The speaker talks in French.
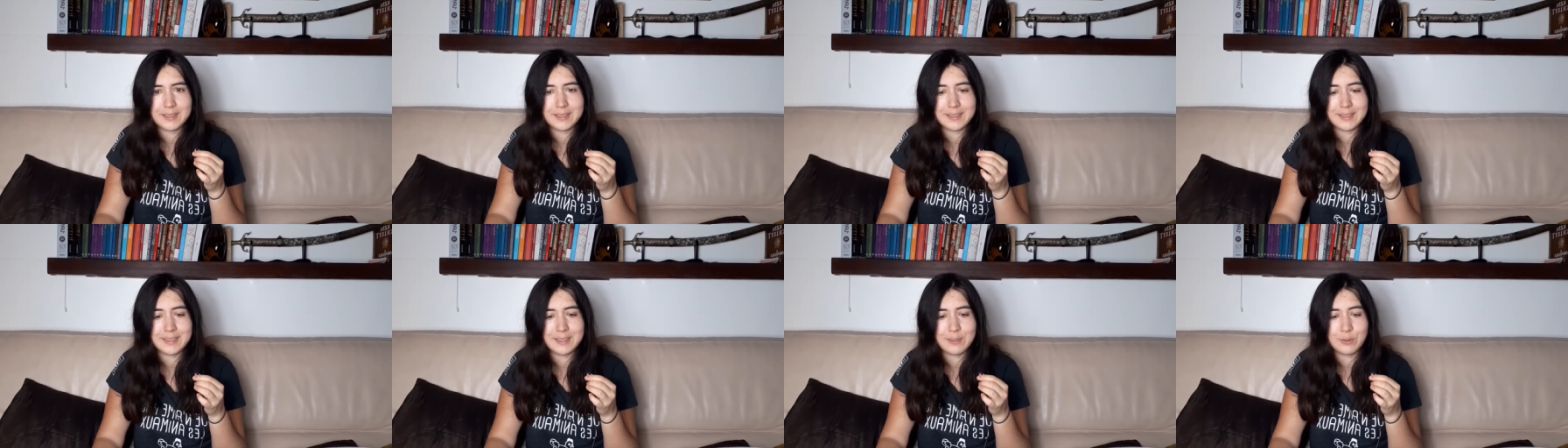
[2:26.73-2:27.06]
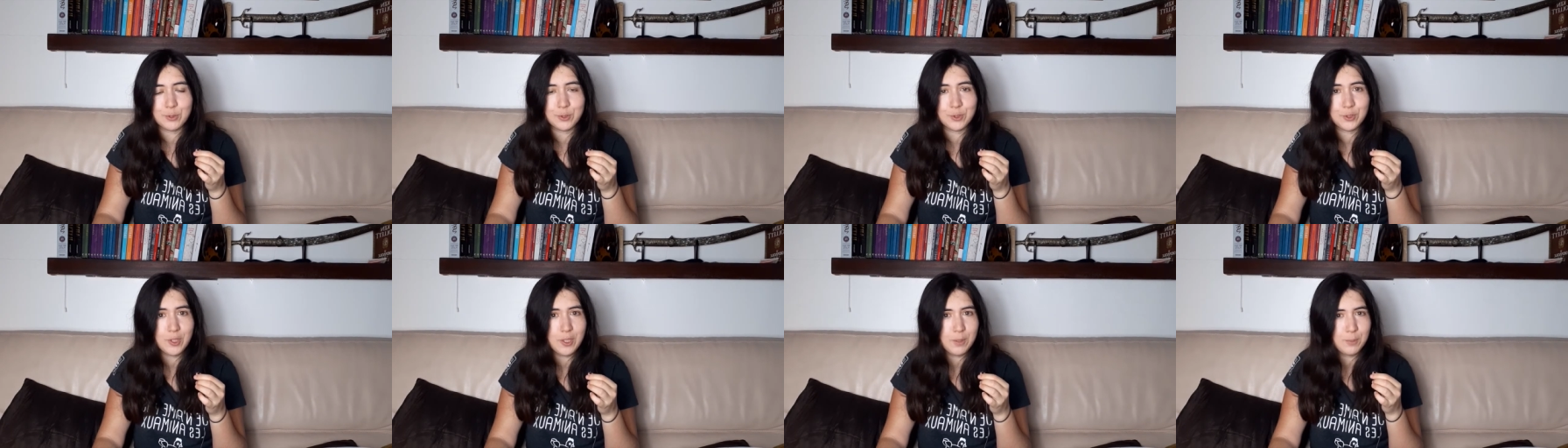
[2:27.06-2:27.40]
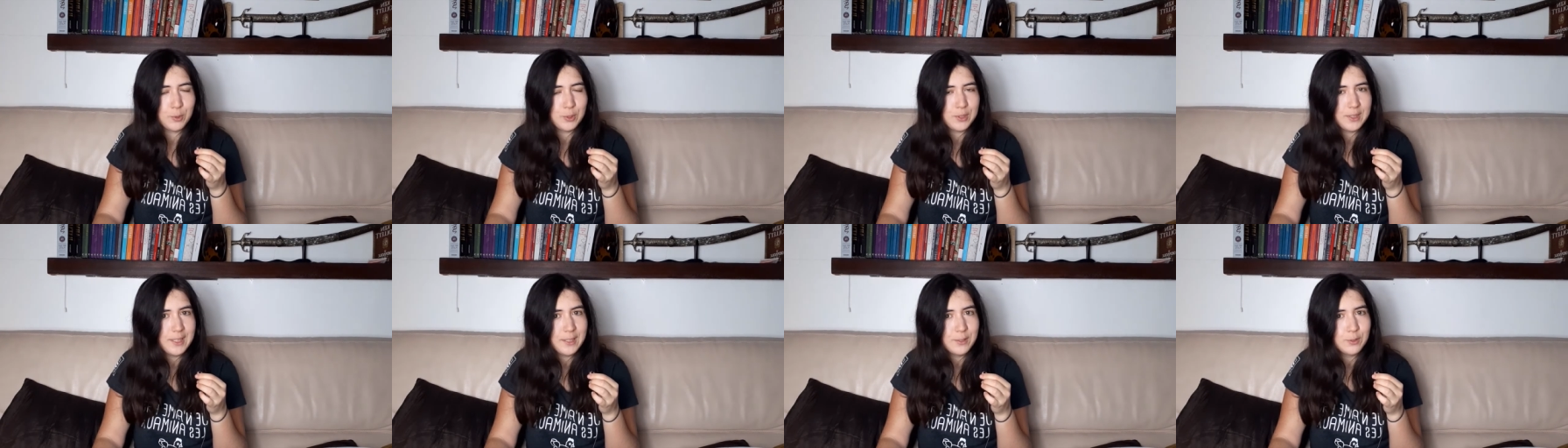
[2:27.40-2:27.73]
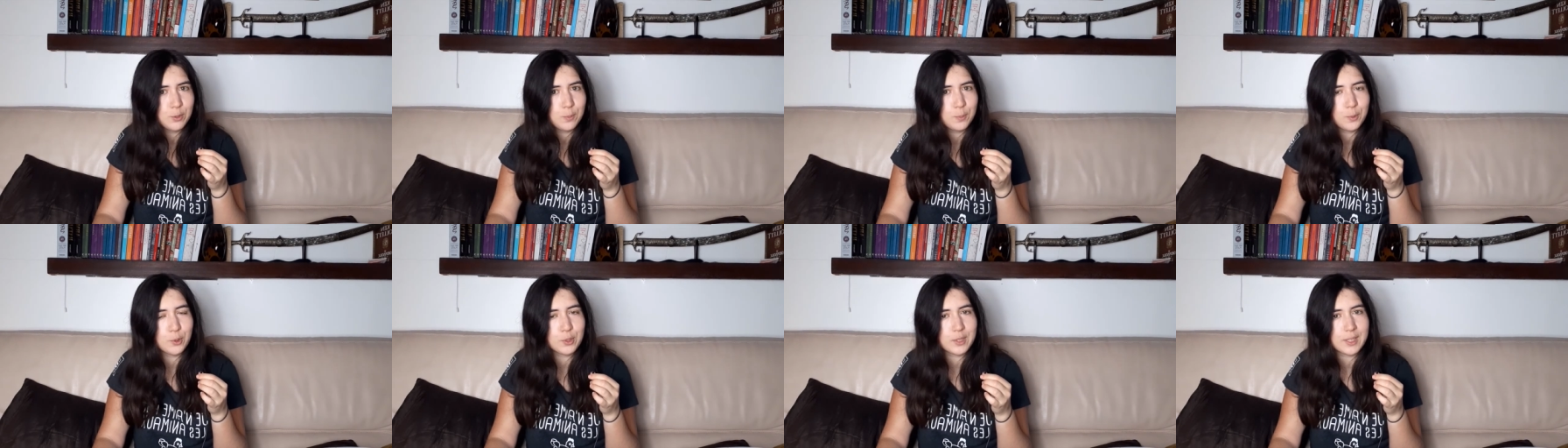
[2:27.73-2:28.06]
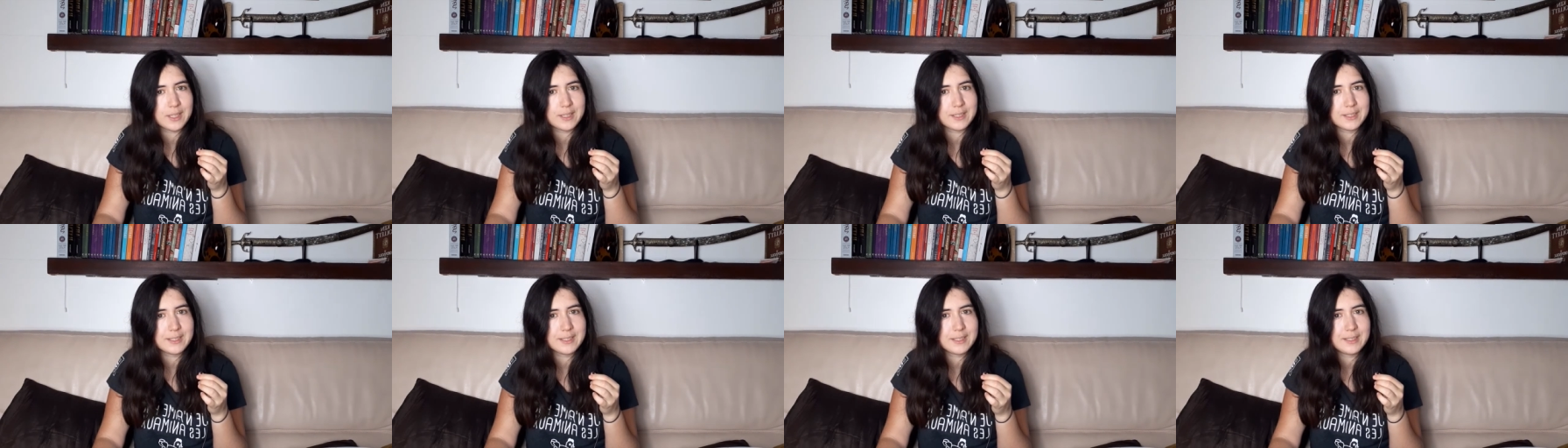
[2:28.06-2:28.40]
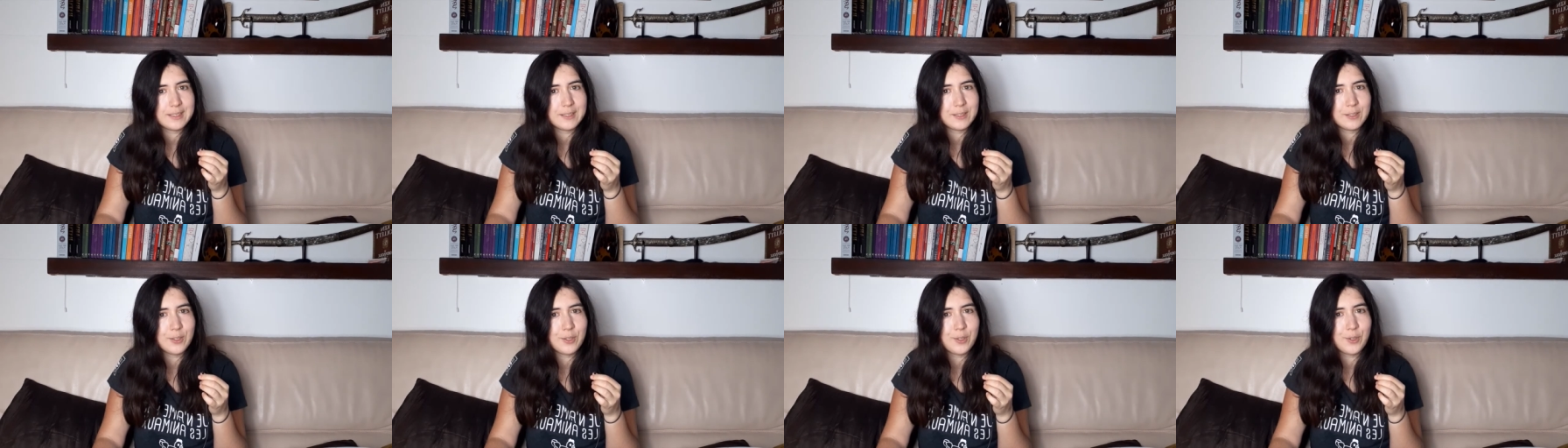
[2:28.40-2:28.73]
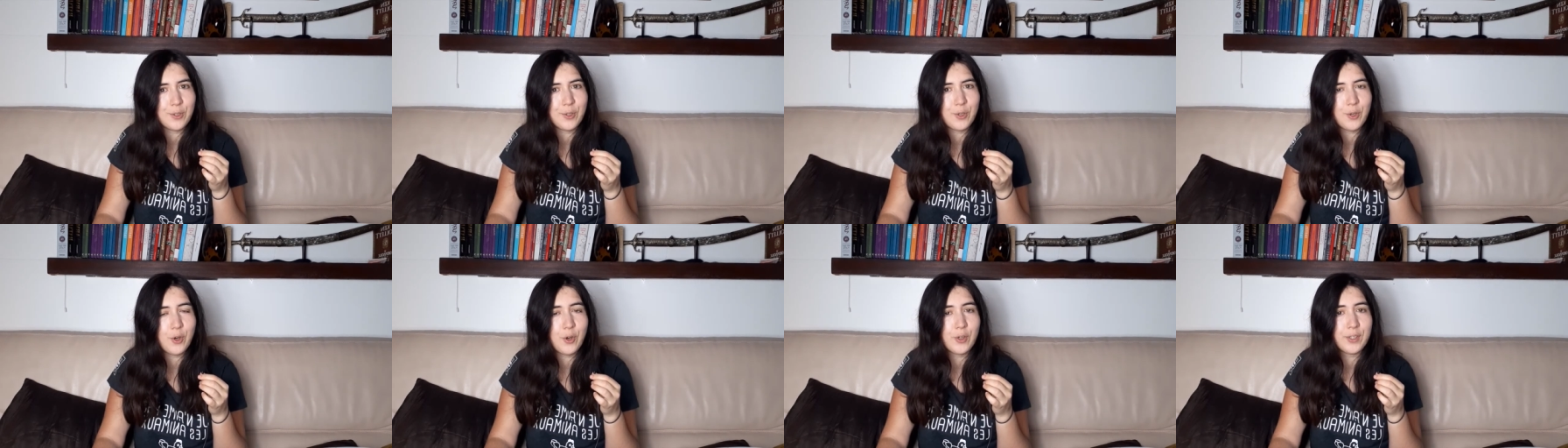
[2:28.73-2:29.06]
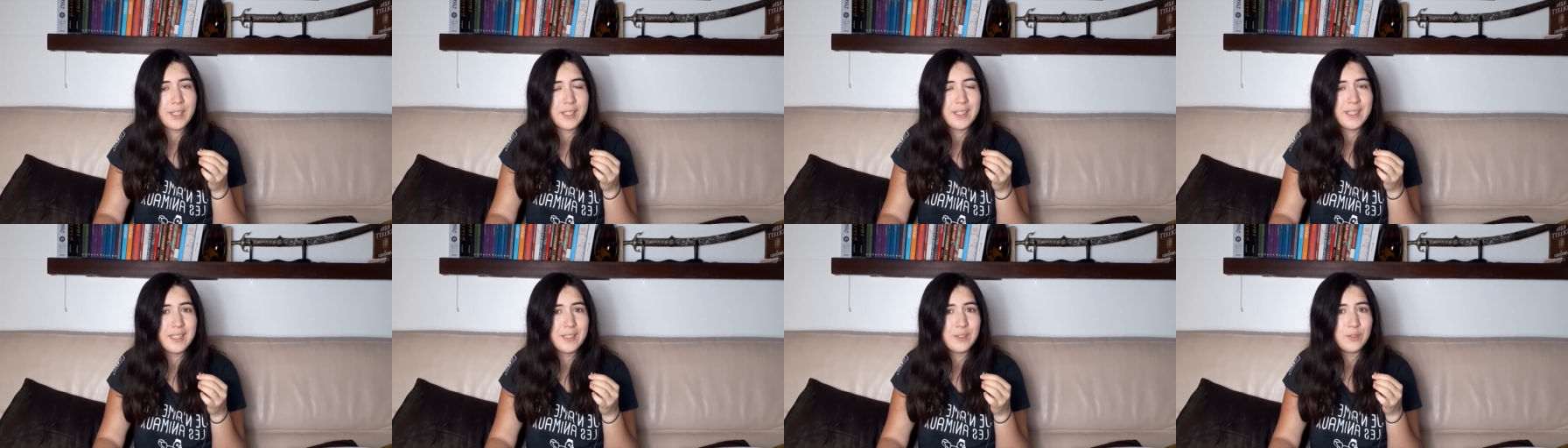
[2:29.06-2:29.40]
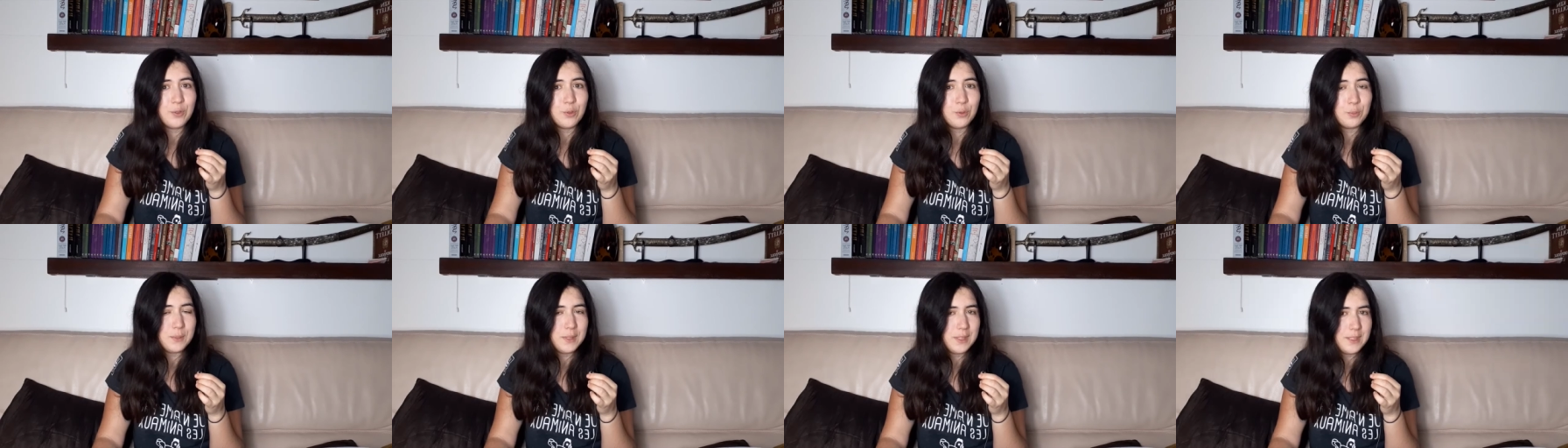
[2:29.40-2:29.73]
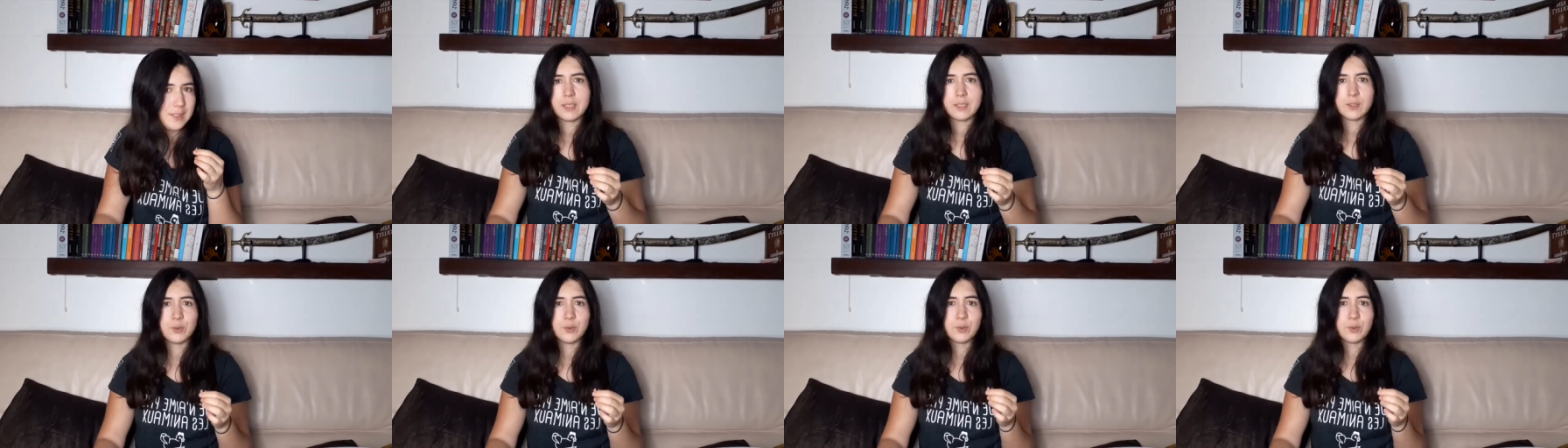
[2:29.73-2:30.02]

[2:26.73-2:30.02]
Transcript: c'est le seul moyen de progresser euh, en anatomie.